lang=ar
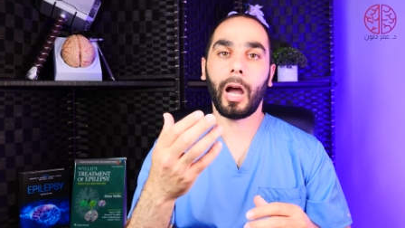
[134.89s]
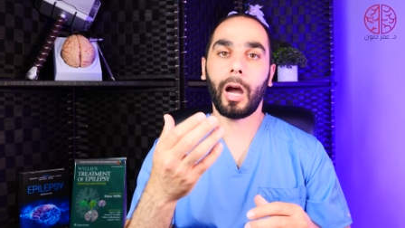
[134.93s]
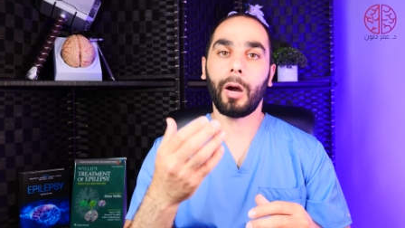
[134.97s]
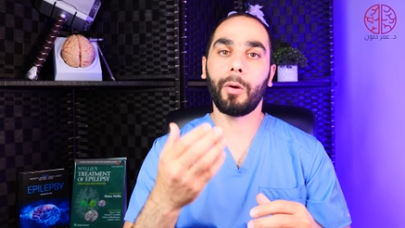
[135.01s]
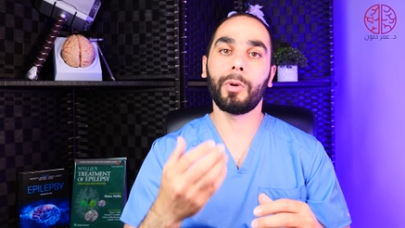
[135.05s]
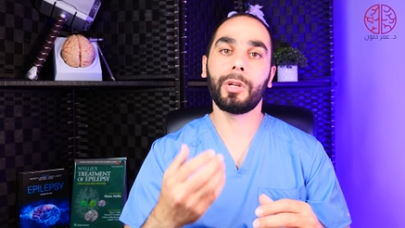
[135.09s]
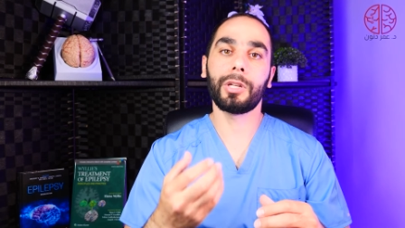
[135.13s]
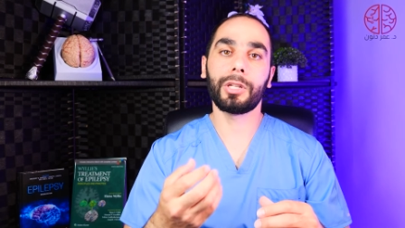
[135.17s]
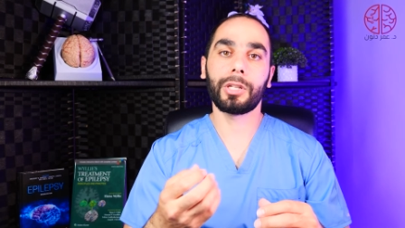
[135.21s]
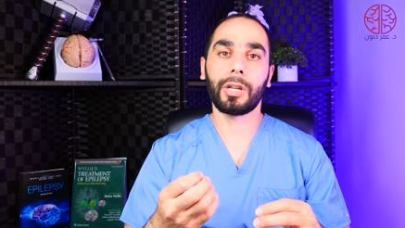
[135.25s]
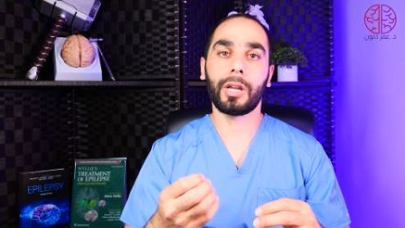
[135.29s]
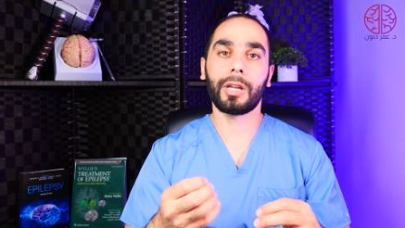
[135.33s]

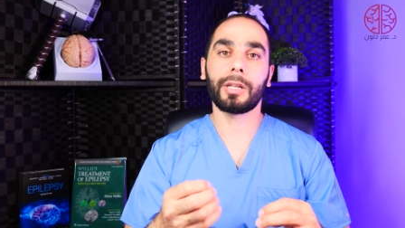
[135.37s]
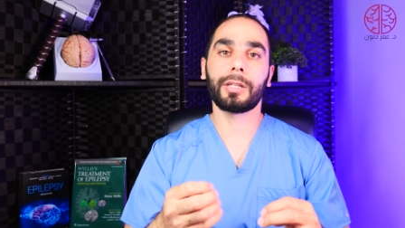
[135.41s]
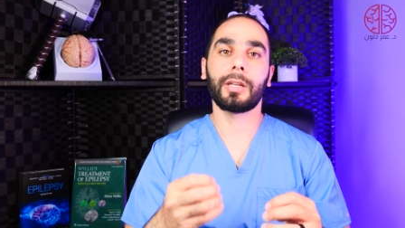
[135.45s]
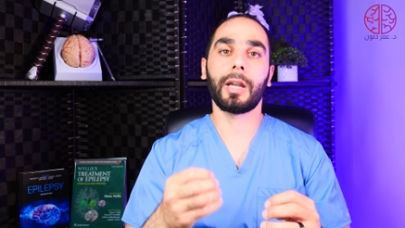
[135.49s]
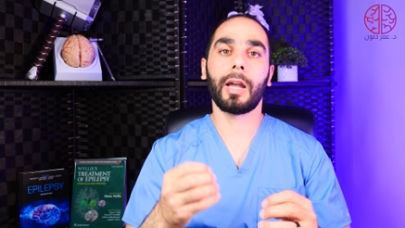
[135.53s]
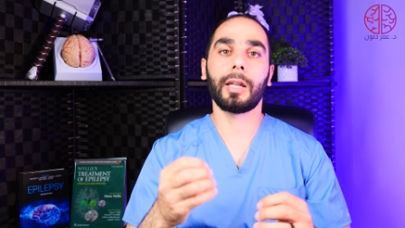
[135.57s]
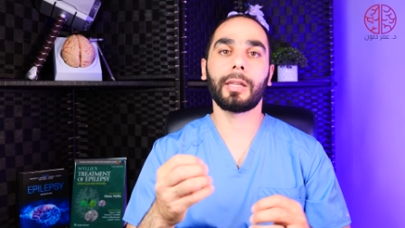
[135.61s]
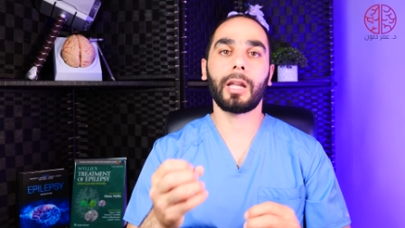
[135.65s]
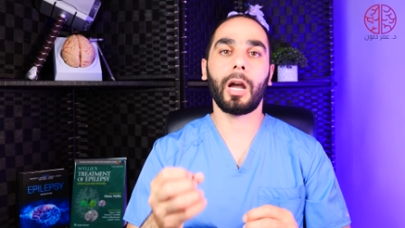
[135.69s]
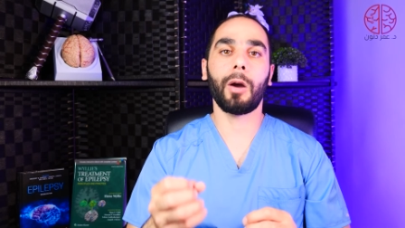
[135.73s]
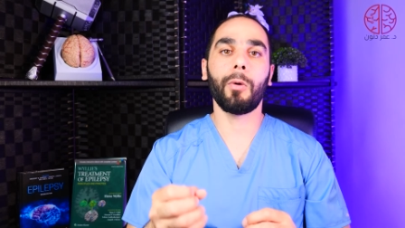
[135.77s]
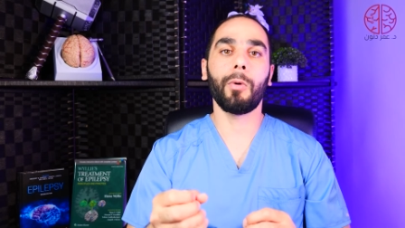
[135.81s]
أو
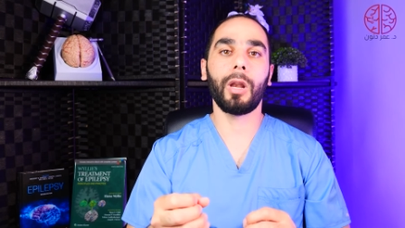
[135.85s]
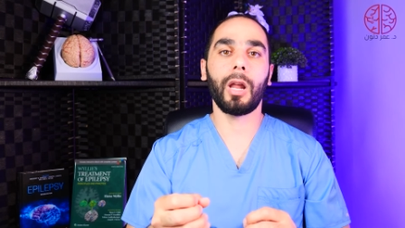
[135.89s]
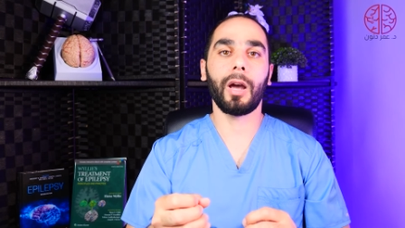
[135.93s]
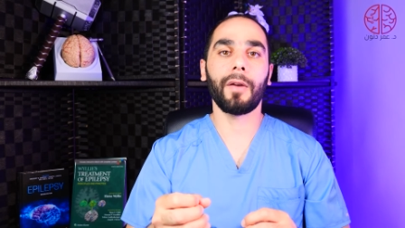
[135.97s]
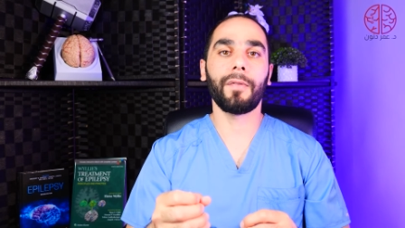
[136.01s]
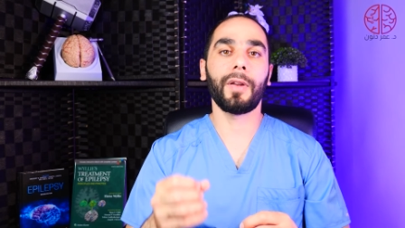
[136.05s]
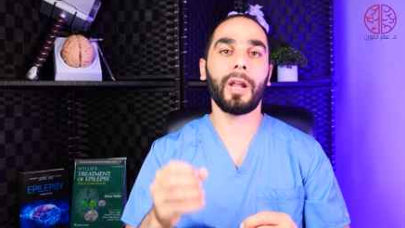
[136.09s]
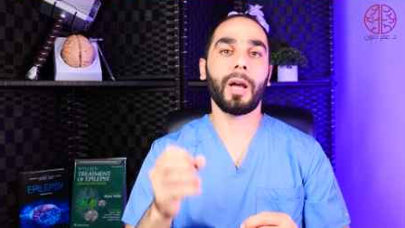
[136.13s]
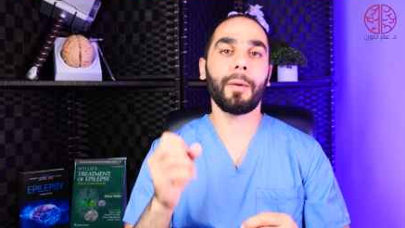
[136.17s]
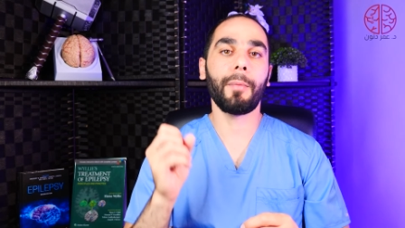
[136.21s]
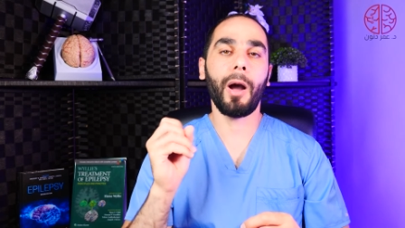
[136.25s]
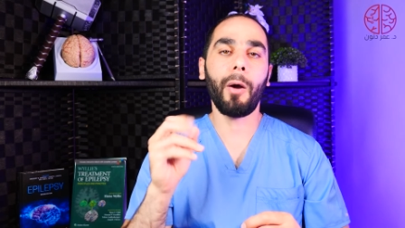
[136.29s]
الشاشات أو
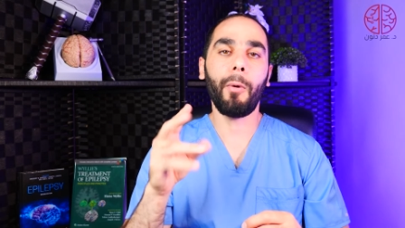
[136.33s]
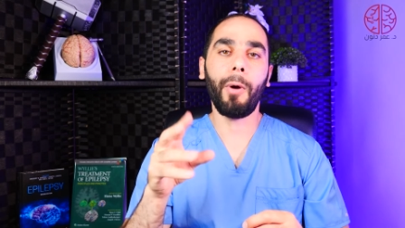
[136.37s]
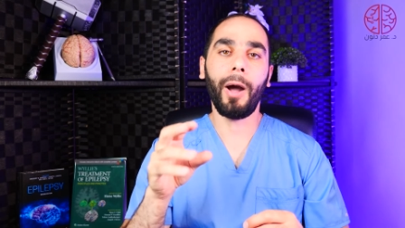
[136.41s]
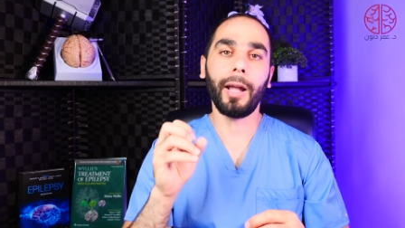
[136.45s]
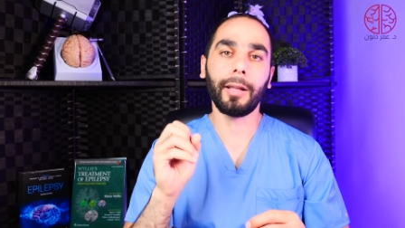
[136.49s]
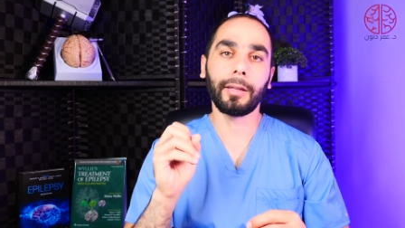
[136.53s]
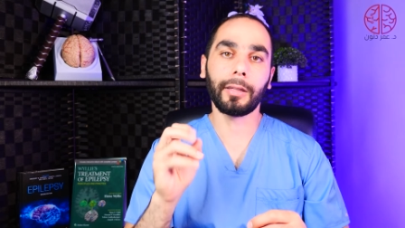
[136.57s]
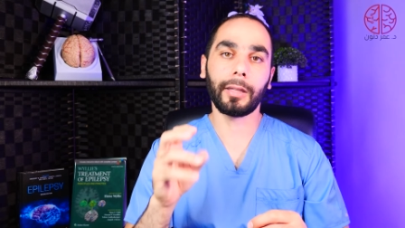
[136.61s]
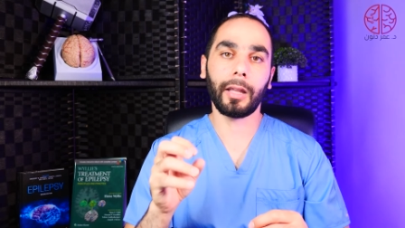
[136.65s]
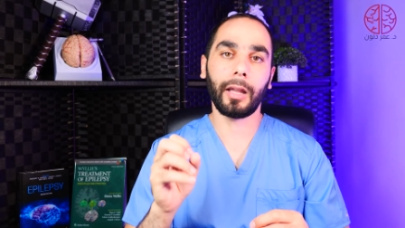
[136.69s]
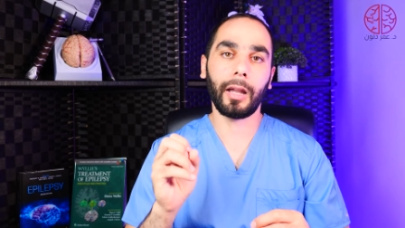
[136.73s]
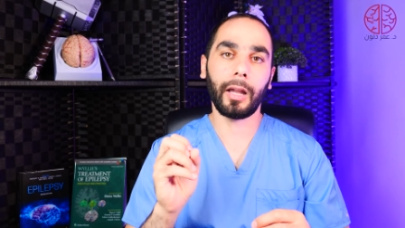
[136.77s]
الأفلام أو
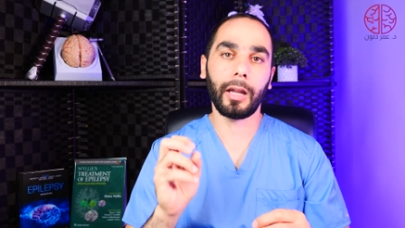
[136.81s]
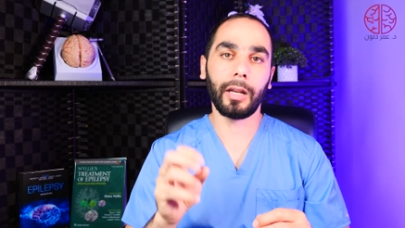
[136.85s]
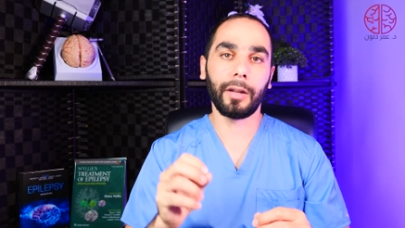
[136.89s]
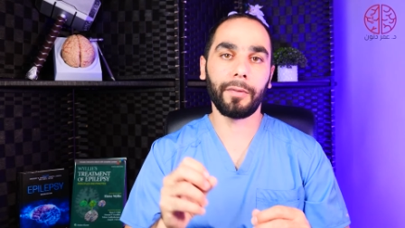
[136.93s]
حتى